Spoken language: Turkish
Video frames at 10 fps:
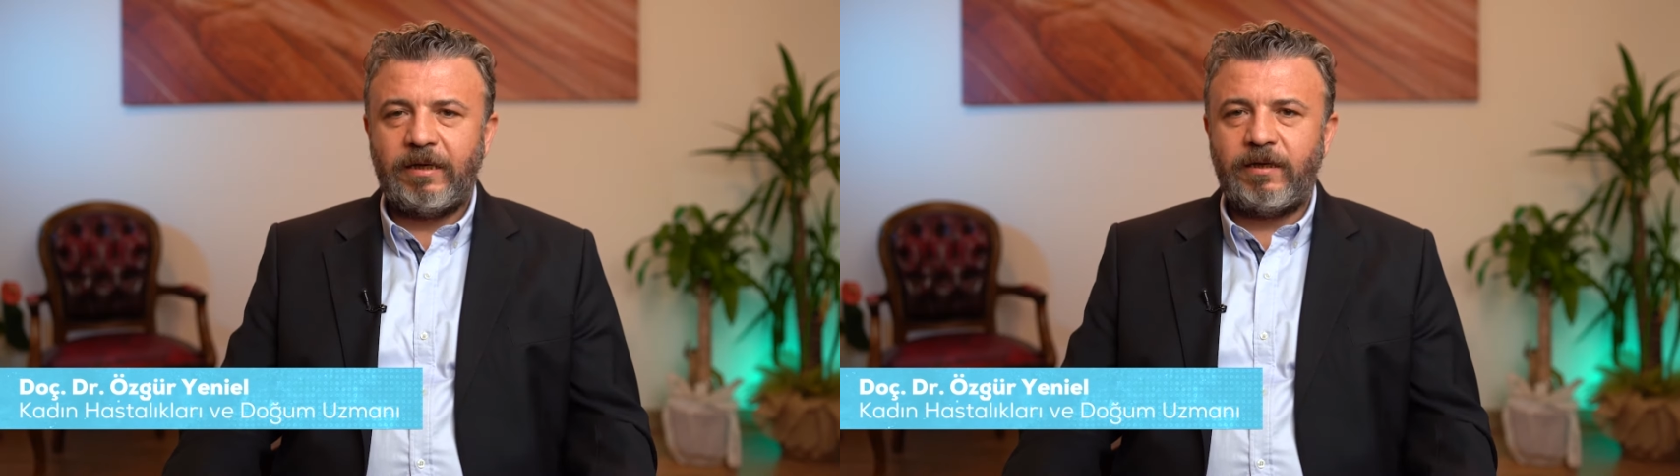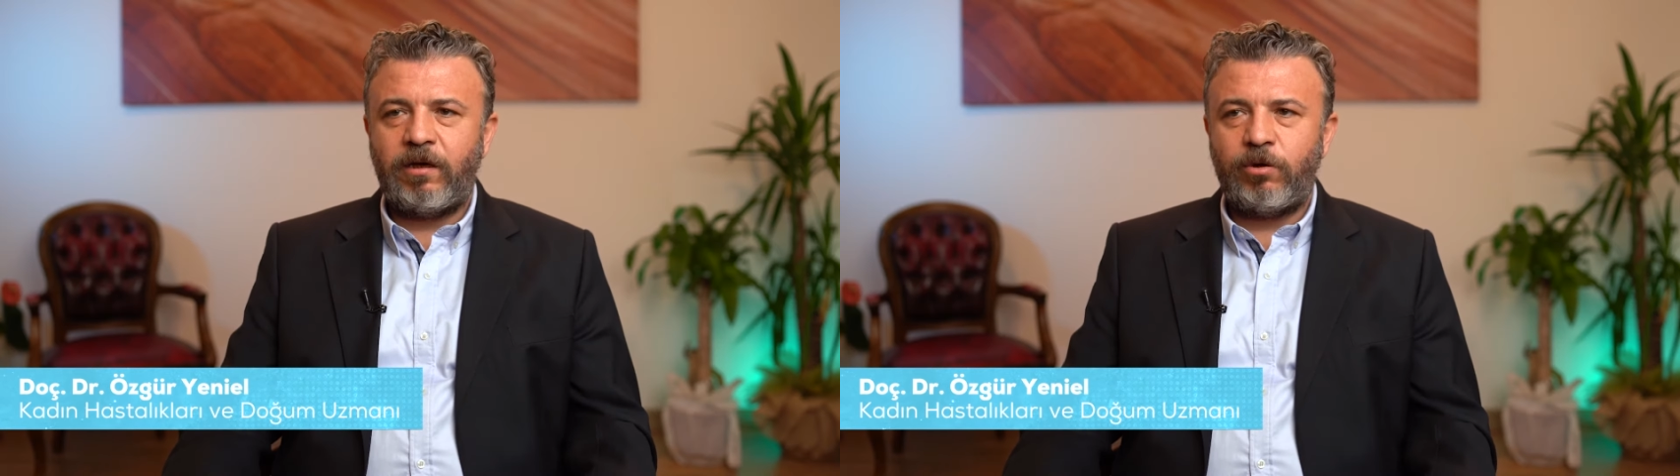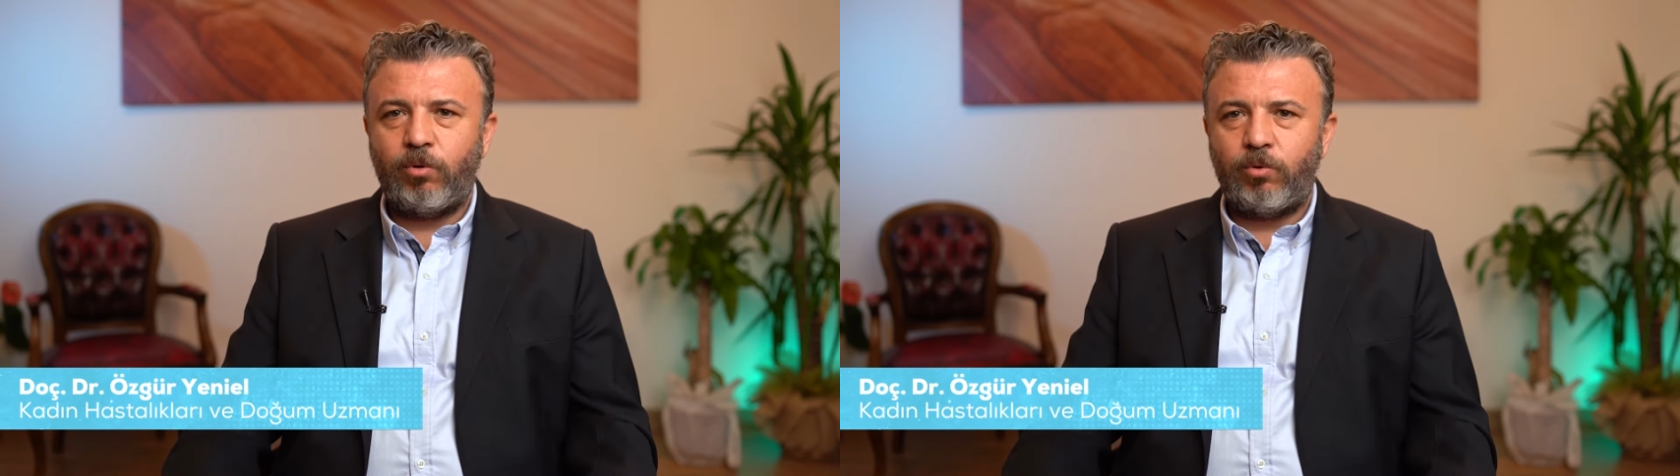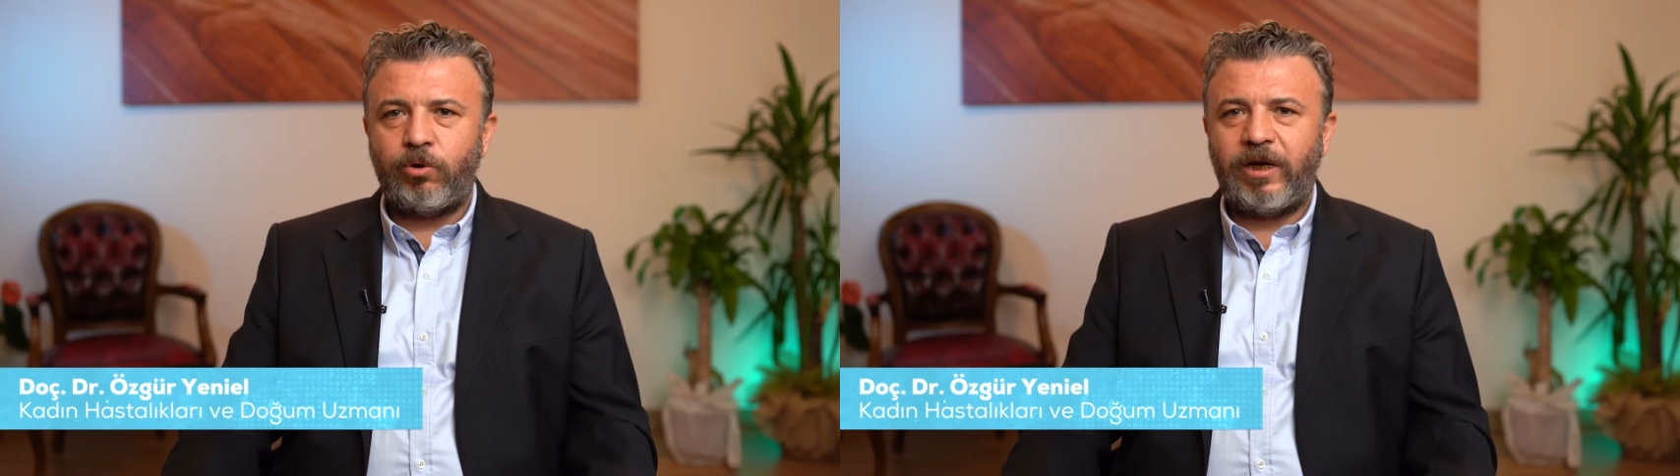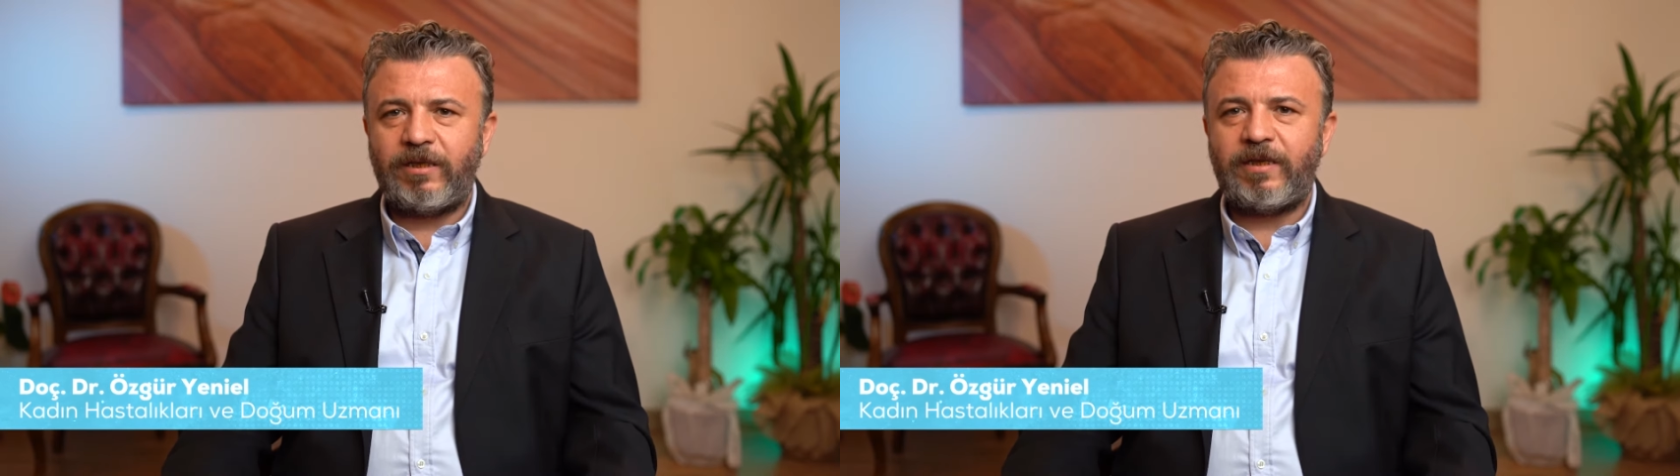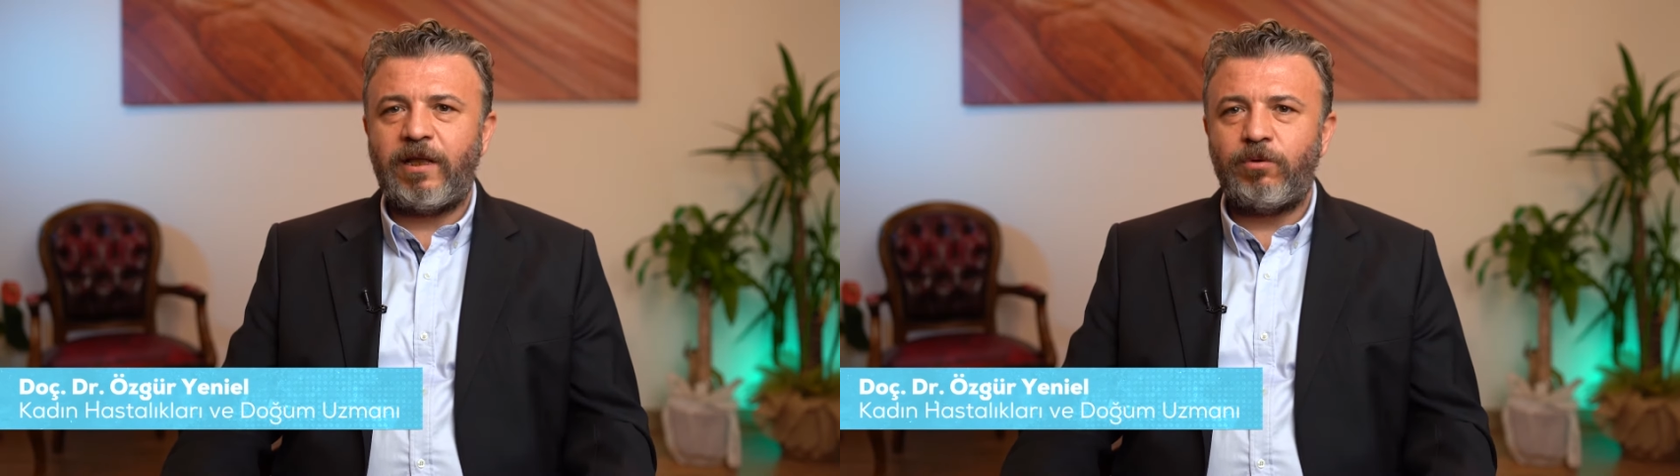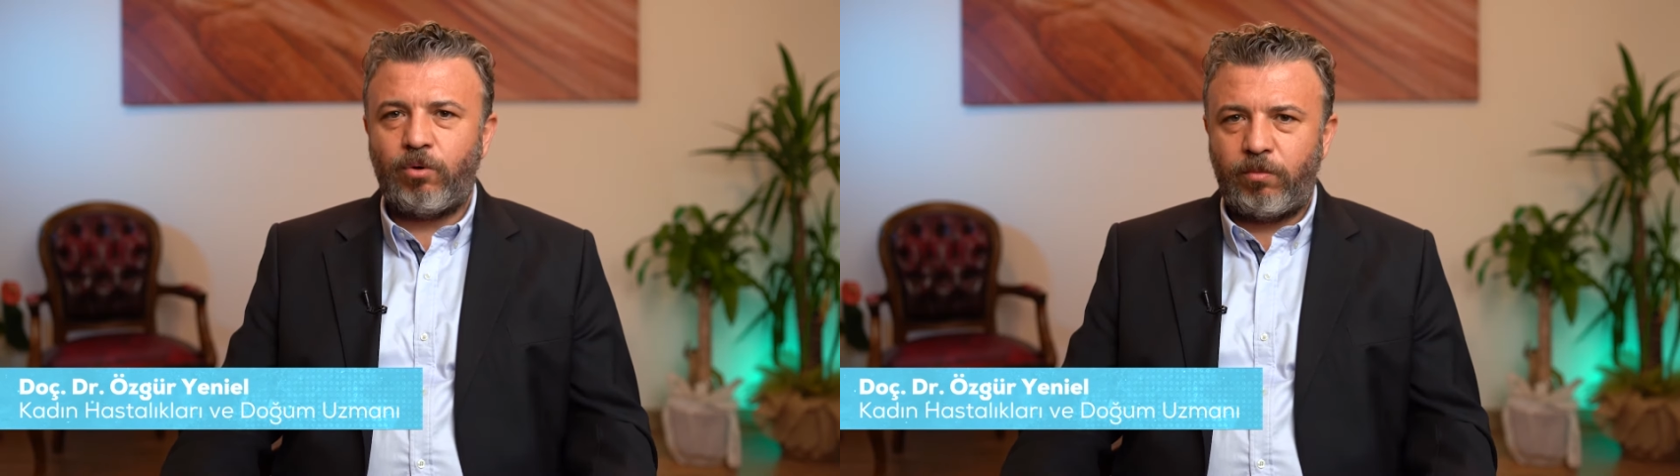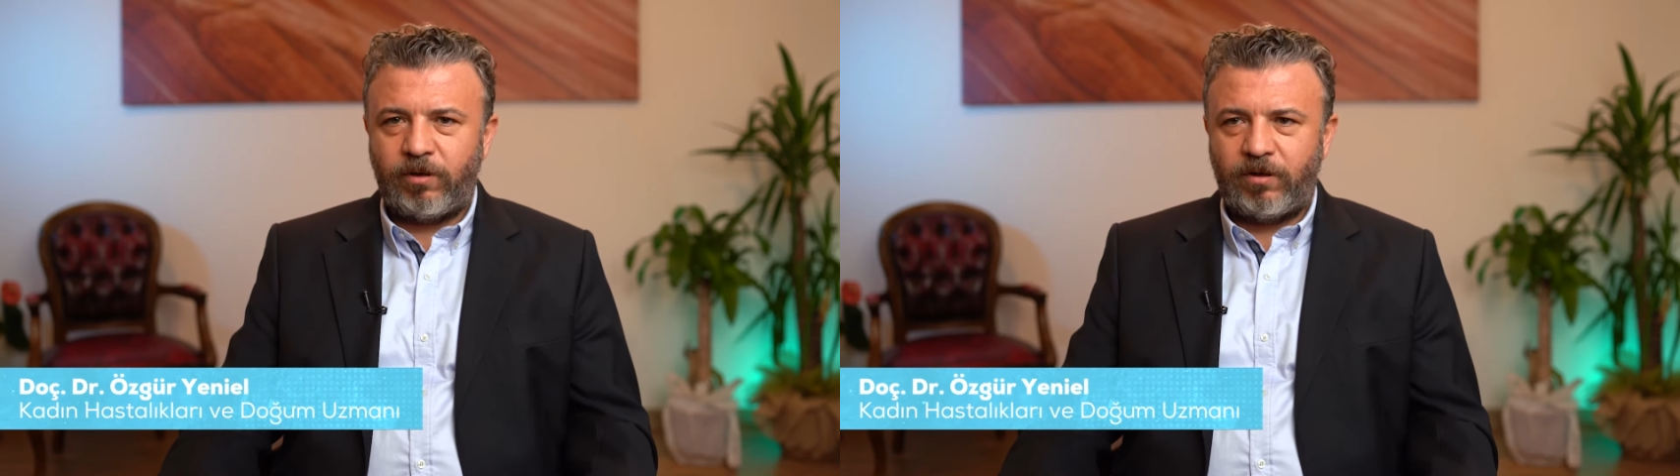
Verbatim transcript: genitoüriner sendrom